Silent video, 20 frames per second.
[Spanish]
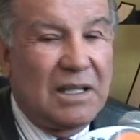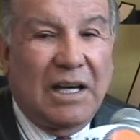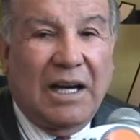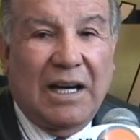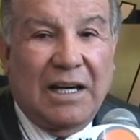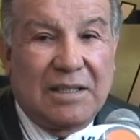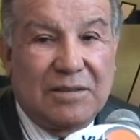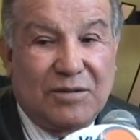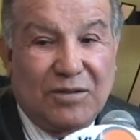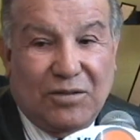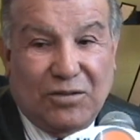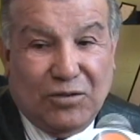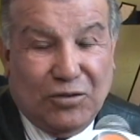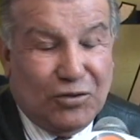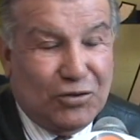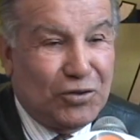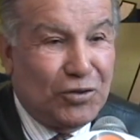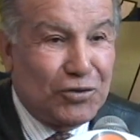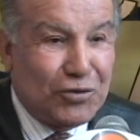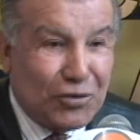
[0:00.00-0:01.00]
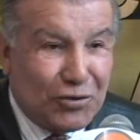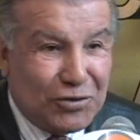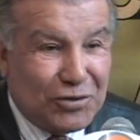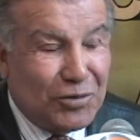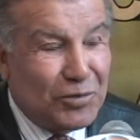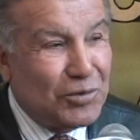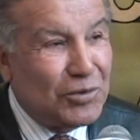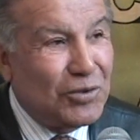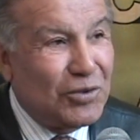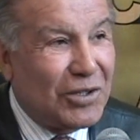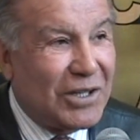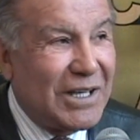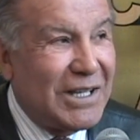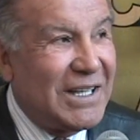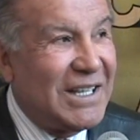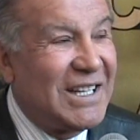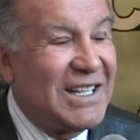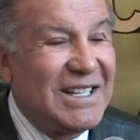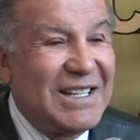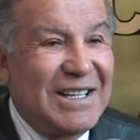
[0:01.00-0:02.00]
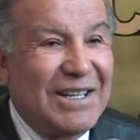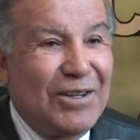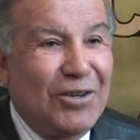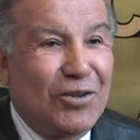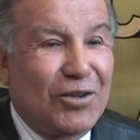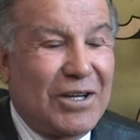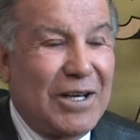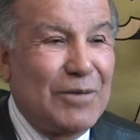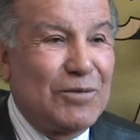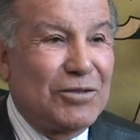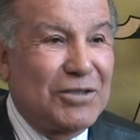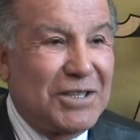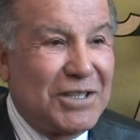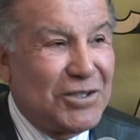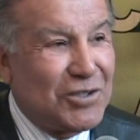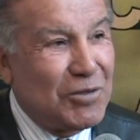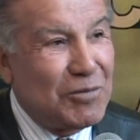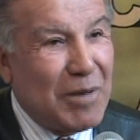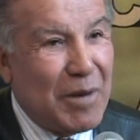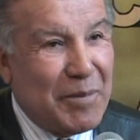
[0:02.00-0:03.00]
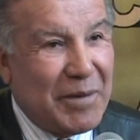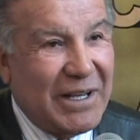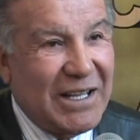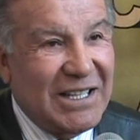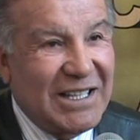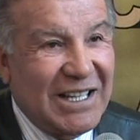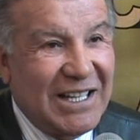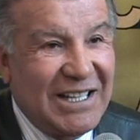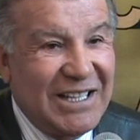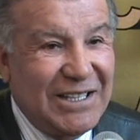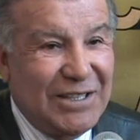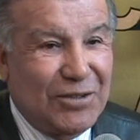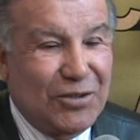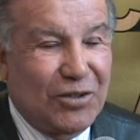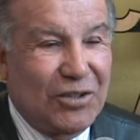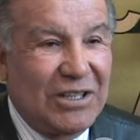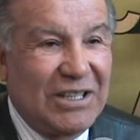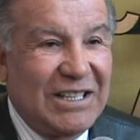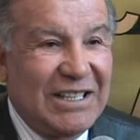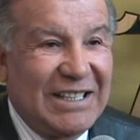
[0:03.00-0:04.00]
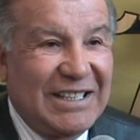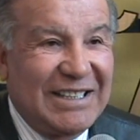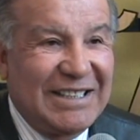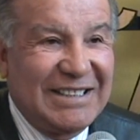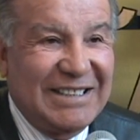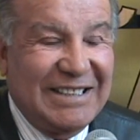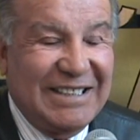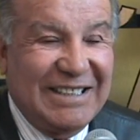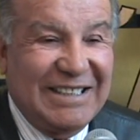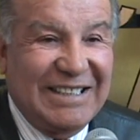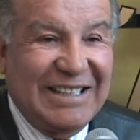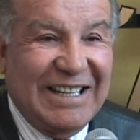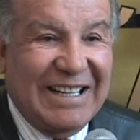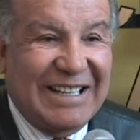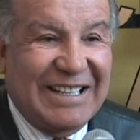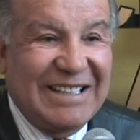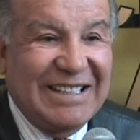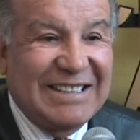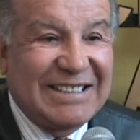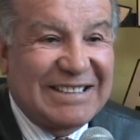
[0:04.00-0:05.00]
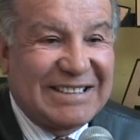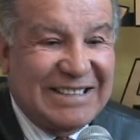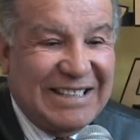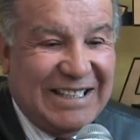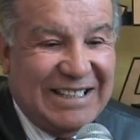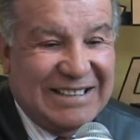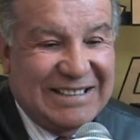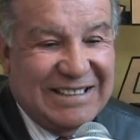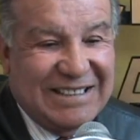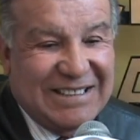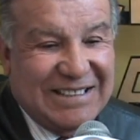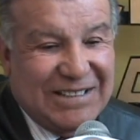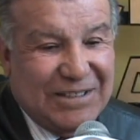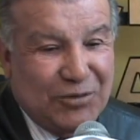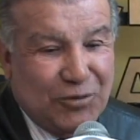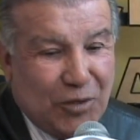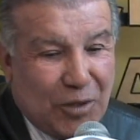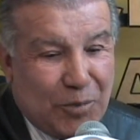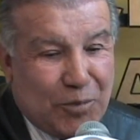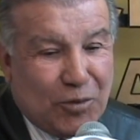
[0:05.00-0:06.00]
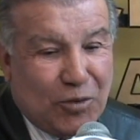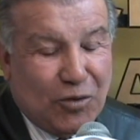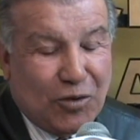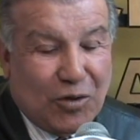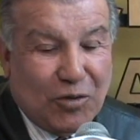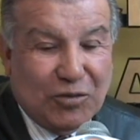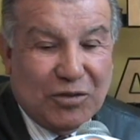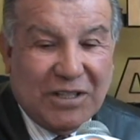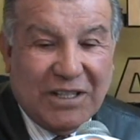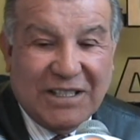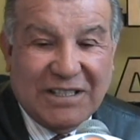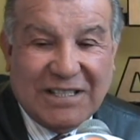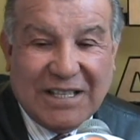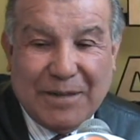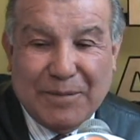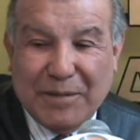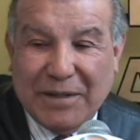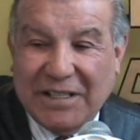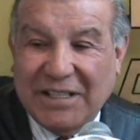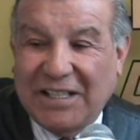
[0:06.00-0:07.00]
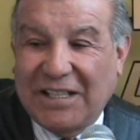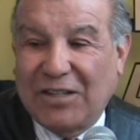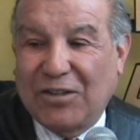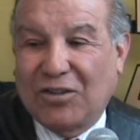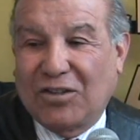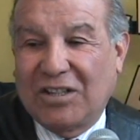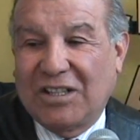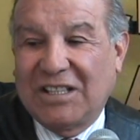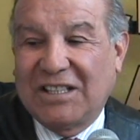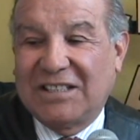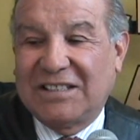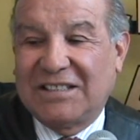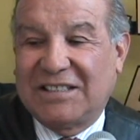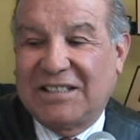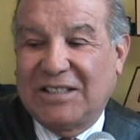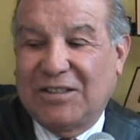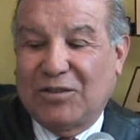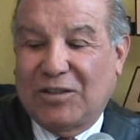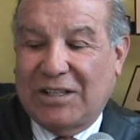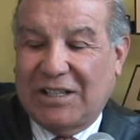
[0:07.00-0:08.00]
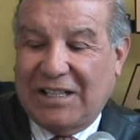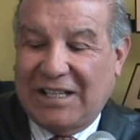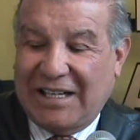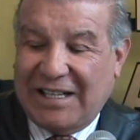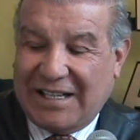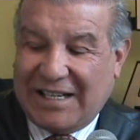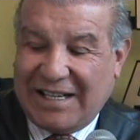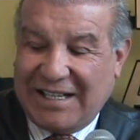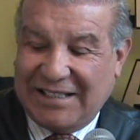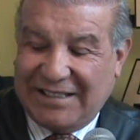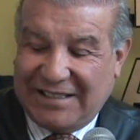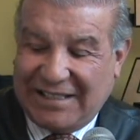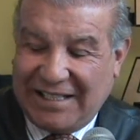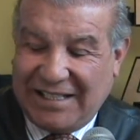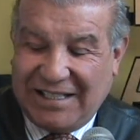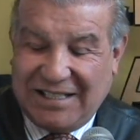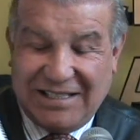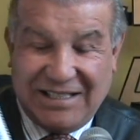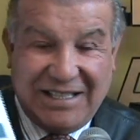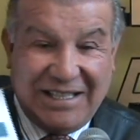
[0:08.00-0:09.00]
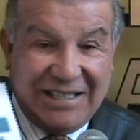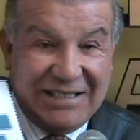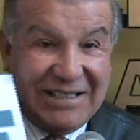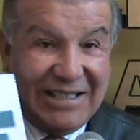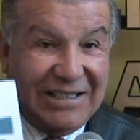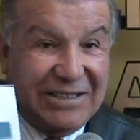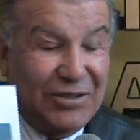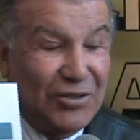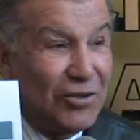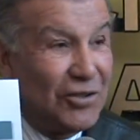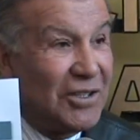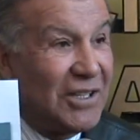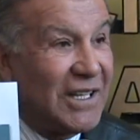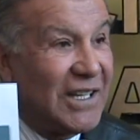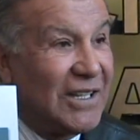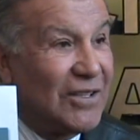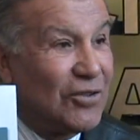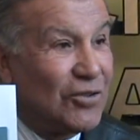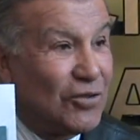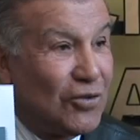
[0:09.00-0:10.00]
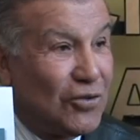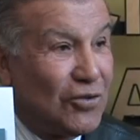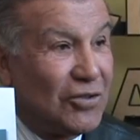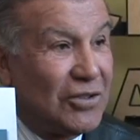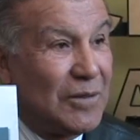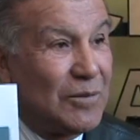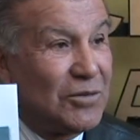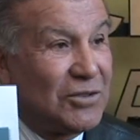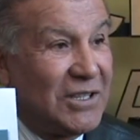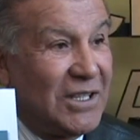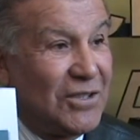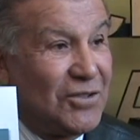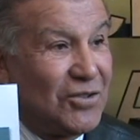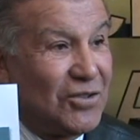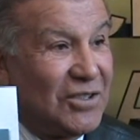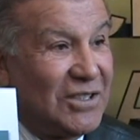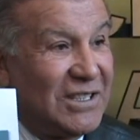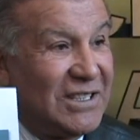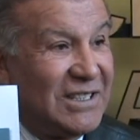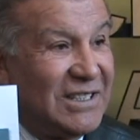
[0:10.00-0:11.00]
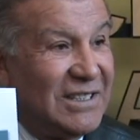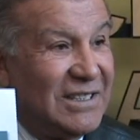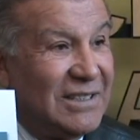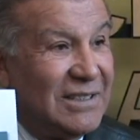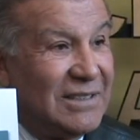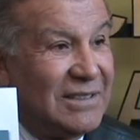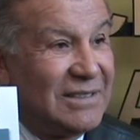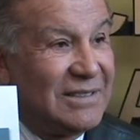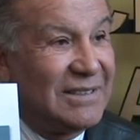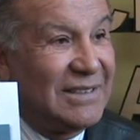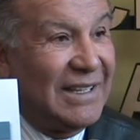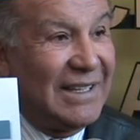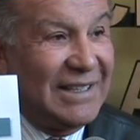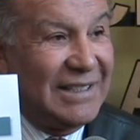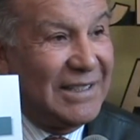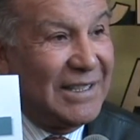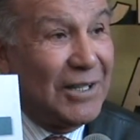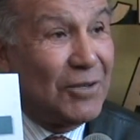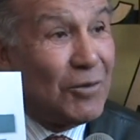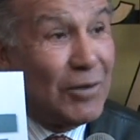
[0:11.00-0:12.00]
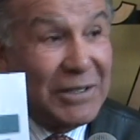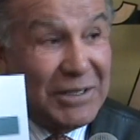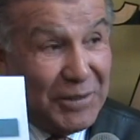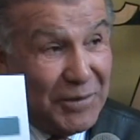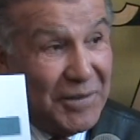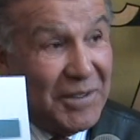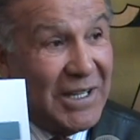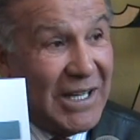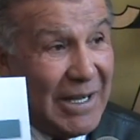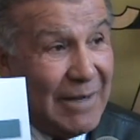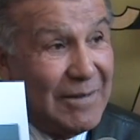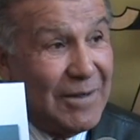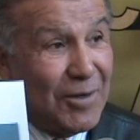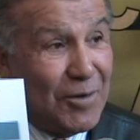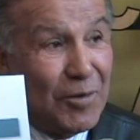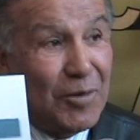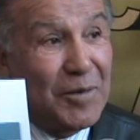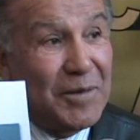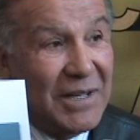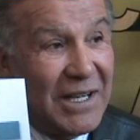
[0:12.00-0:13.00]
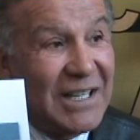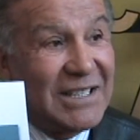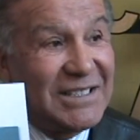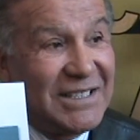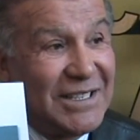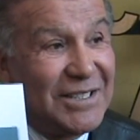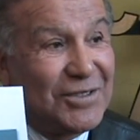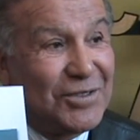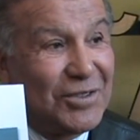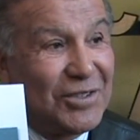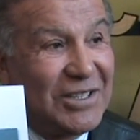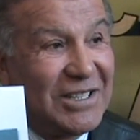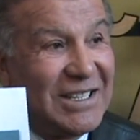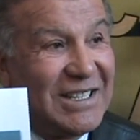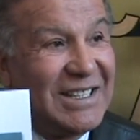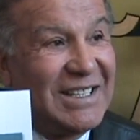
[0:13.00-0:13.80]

Ah, nosotros somos los que, los que hemos hecho el mapa del delito y aquí está no es por lo que ustedes han venido, sino acá están las acciones que nosotros hemos hecho. Es cuantificable, como bien has dicho.